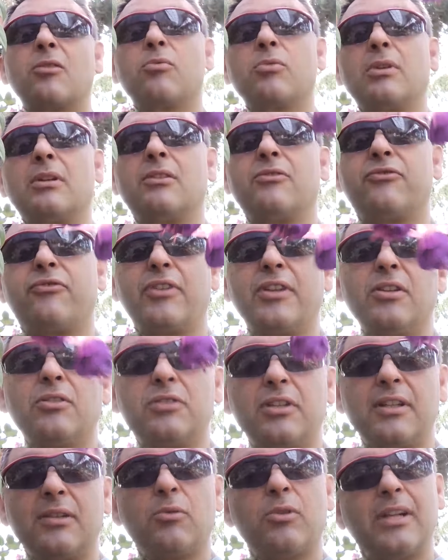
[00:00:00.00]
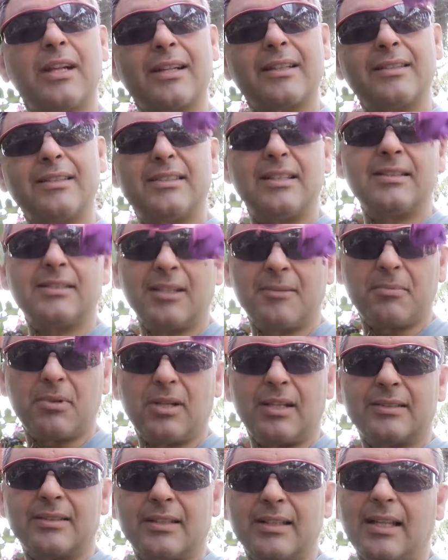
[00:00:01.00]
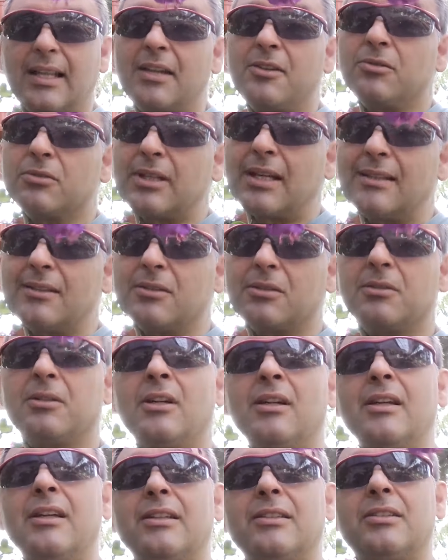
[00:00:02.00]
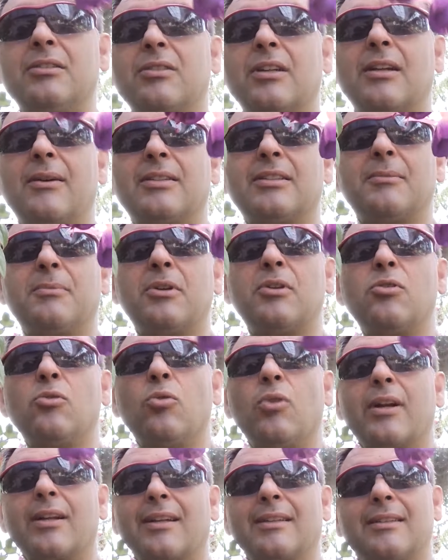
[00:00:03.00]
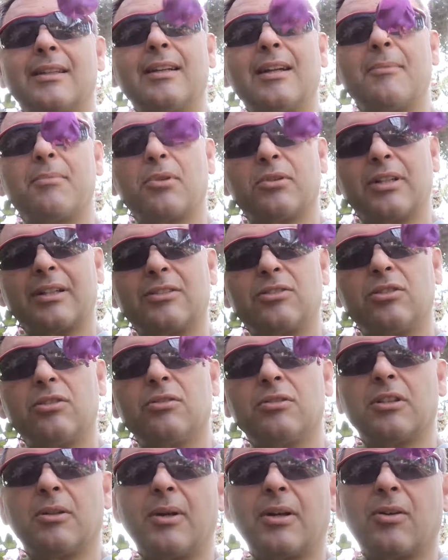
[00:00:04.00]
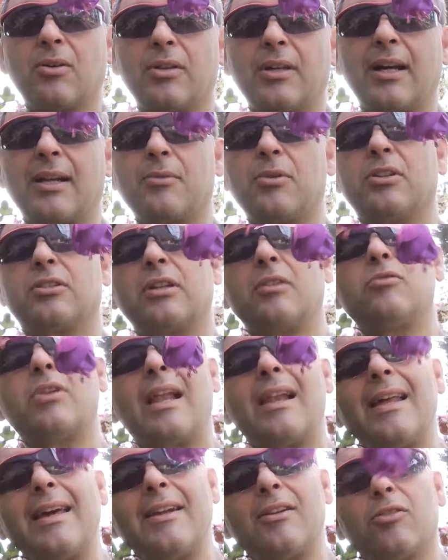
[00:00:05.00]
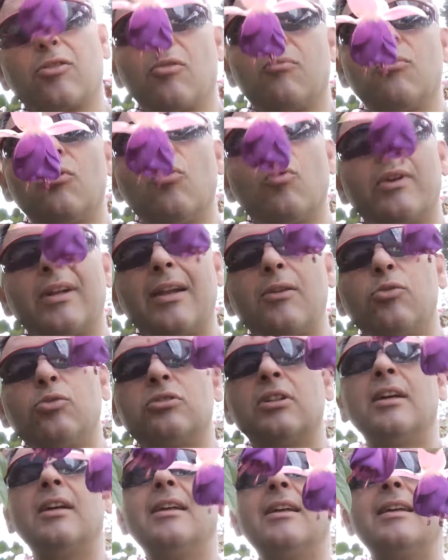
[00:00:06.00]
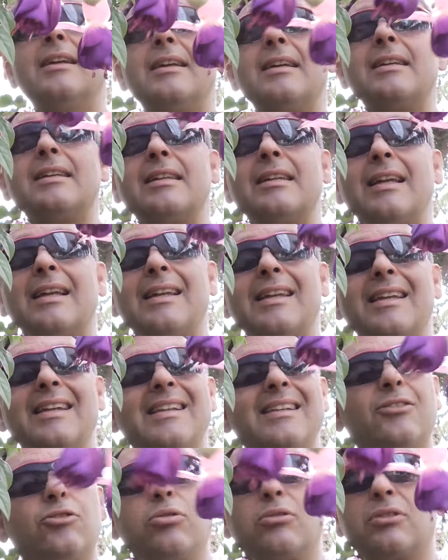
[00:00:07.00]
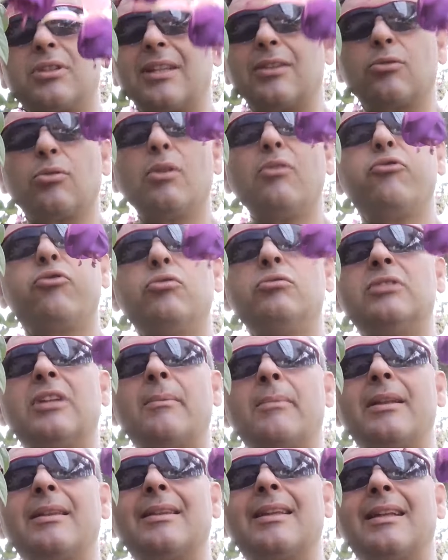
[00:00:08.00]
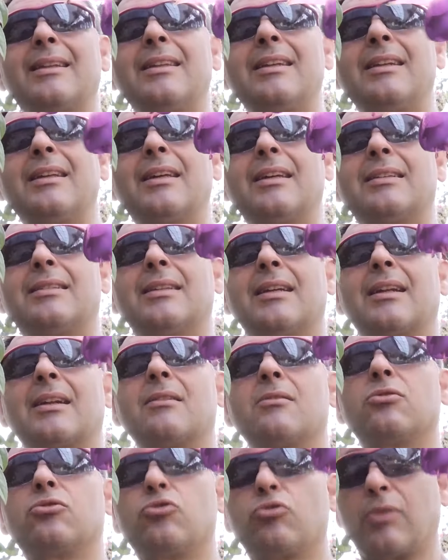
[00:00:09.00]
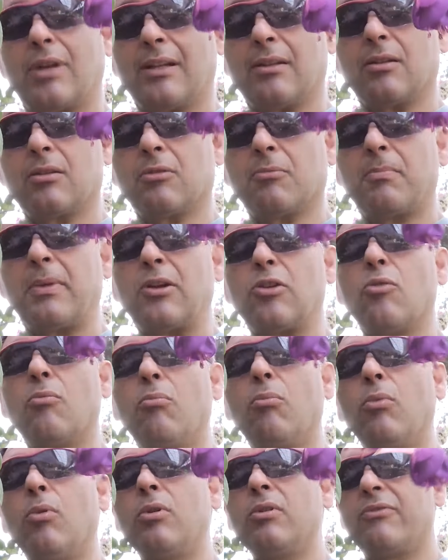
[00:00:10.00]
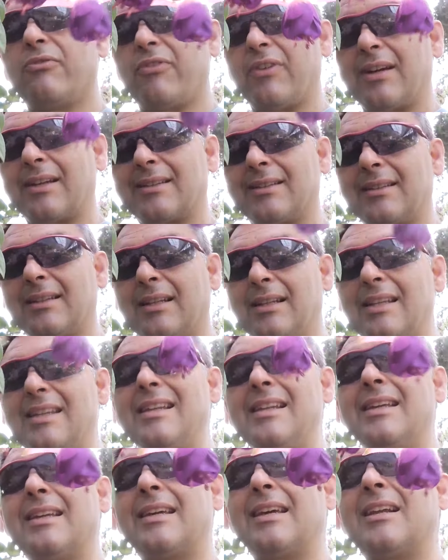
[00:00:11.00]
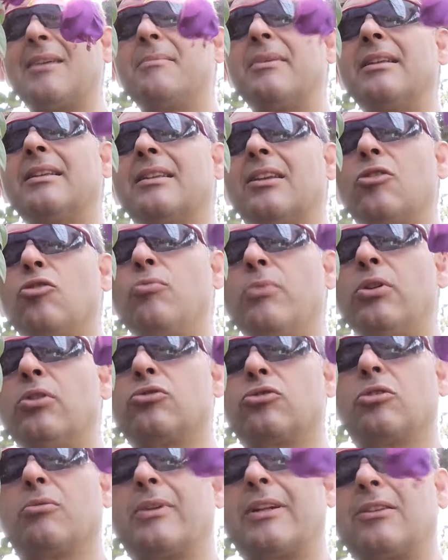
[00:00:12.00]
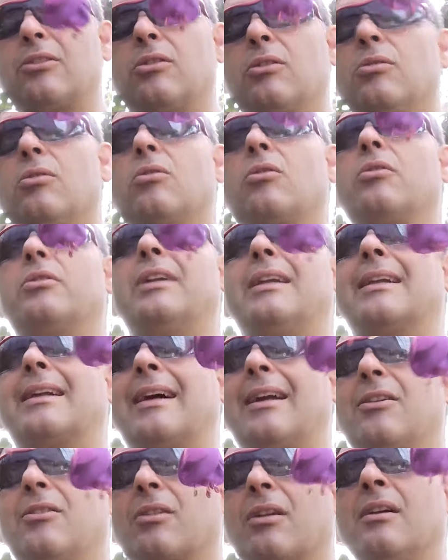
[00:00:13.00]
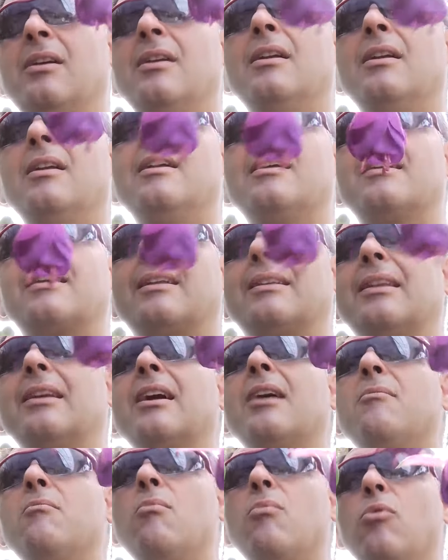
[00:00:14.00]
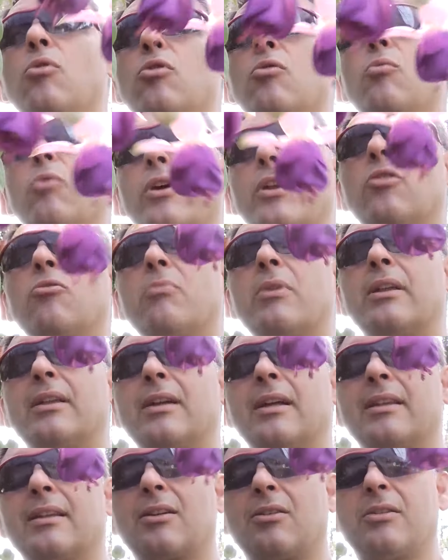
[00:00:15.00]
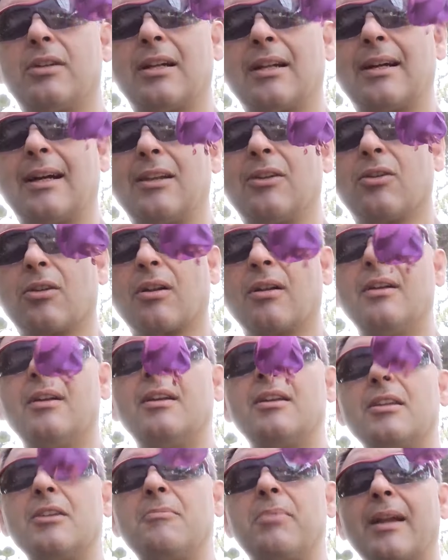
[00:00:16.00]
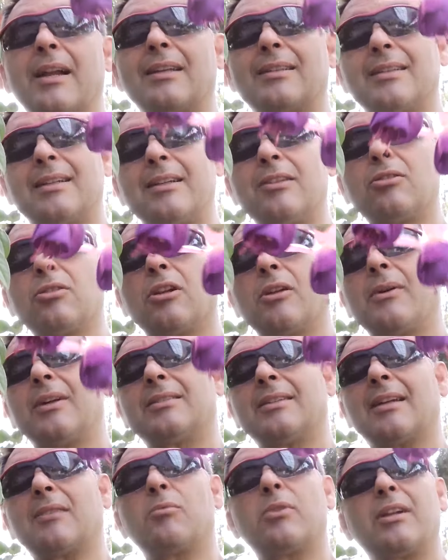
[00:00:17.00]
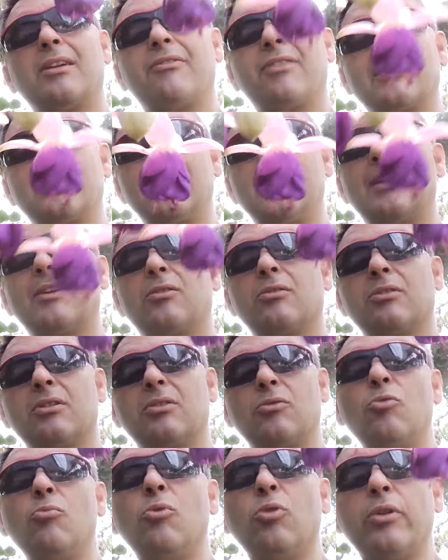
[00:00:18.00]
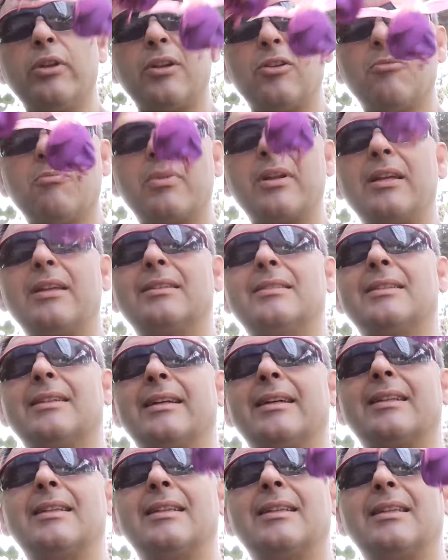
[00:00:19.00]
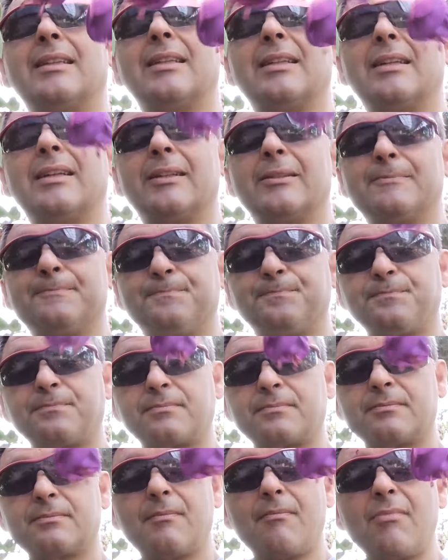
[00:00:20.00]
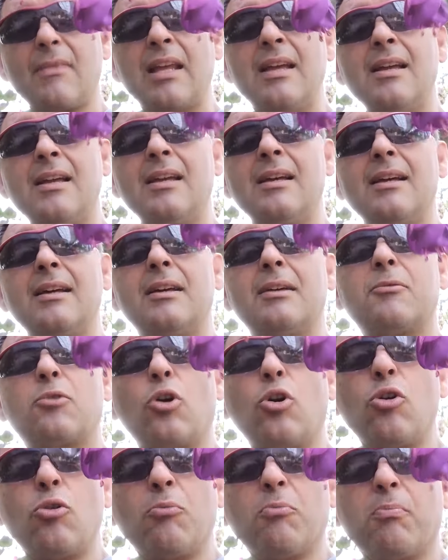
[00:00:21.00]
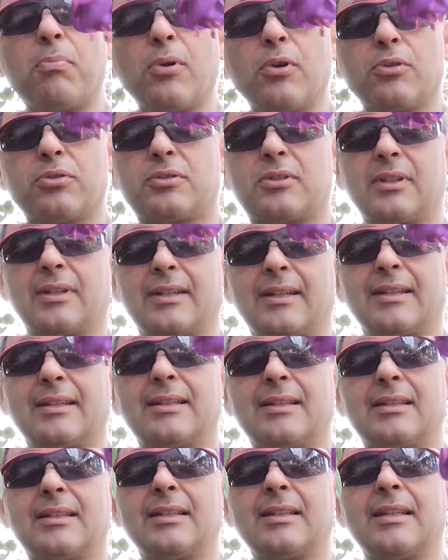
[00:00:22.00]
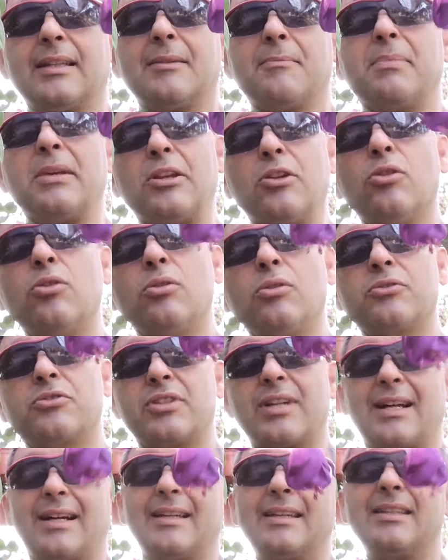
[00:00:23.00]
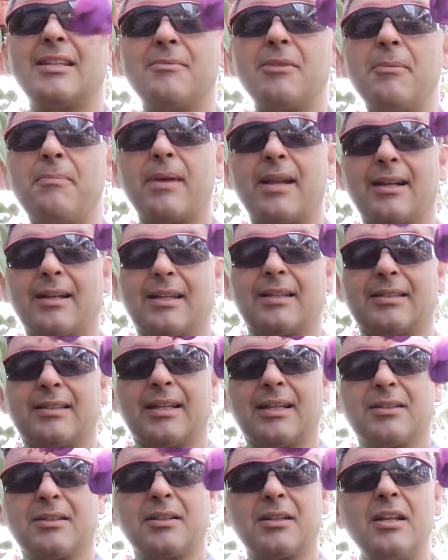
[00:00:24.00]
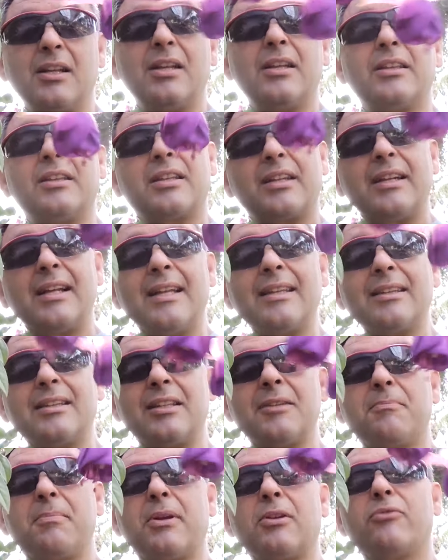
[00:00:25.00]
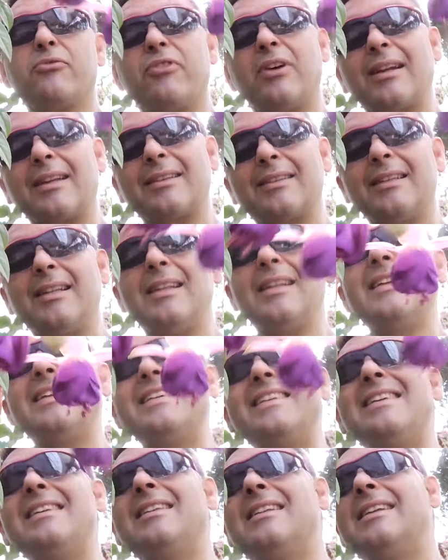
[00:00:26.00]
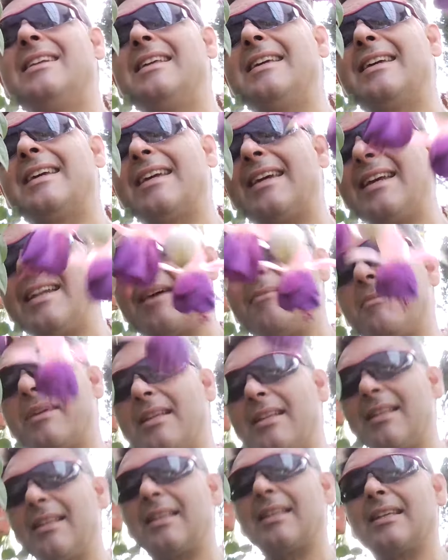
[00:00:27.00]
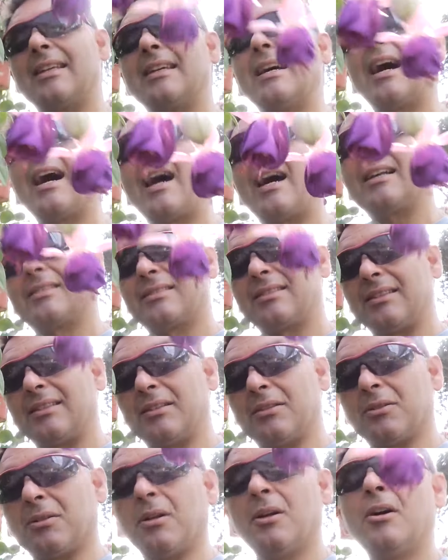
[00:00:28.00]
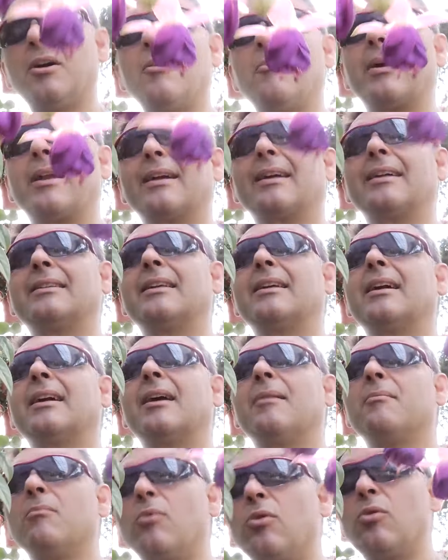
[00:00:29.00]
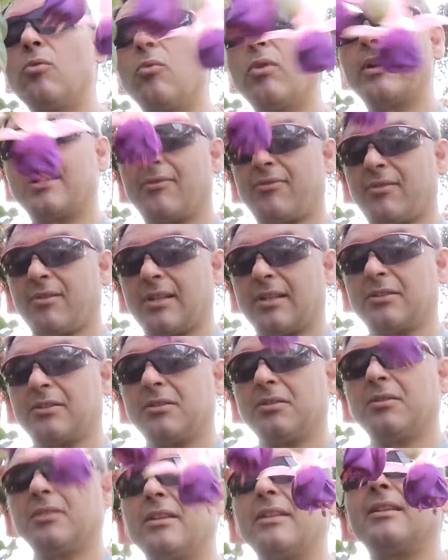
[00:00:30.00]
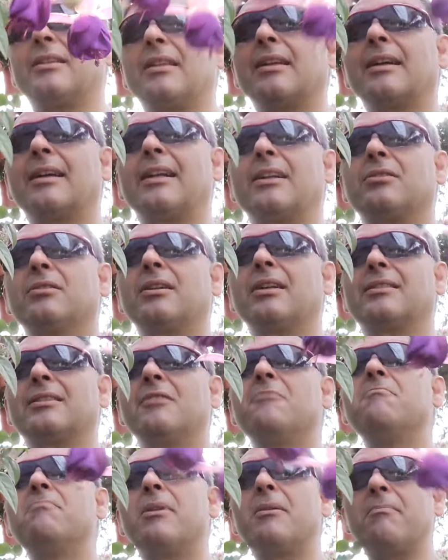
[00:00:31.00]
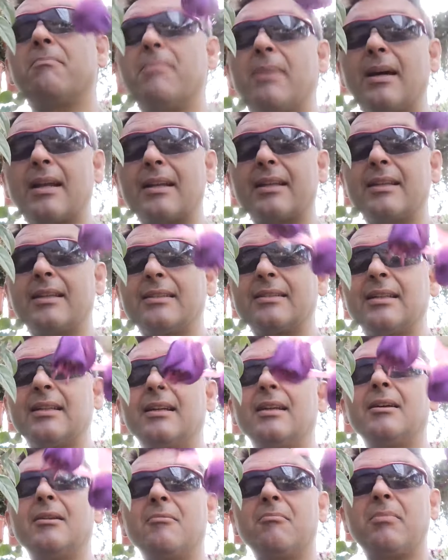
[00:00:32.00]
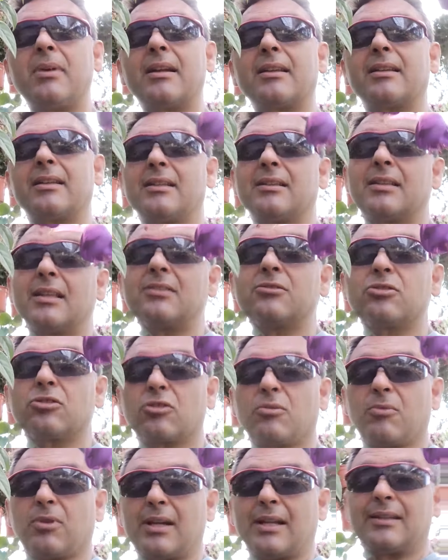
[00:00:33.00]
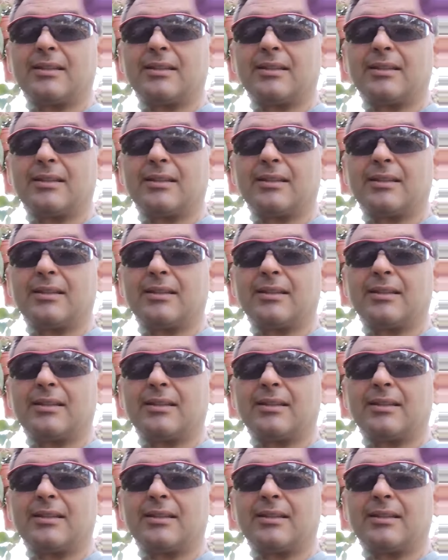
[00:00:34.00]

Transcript: El frío tiene buena resistencia, pero las heladas no tanto, sino que la vas a poner en un lugar que tenga protección debajo de árboles, en un alero con muy buena luz. El sustrato es fundamental, tiene que ser suelto, pero muy fértil y ligeramente húmedo, sobre todo con el calor que tengan muy buena humedad con el calor. Y para hacer esto le vas a dar buena fertilidad con humus de lombriz, este, compost, este, pinocha y demás para que sea drenante, fértil y ligeramente ácido, para que tenga muy buena floración y tenga las hojas siempre verdes, verde intenso como las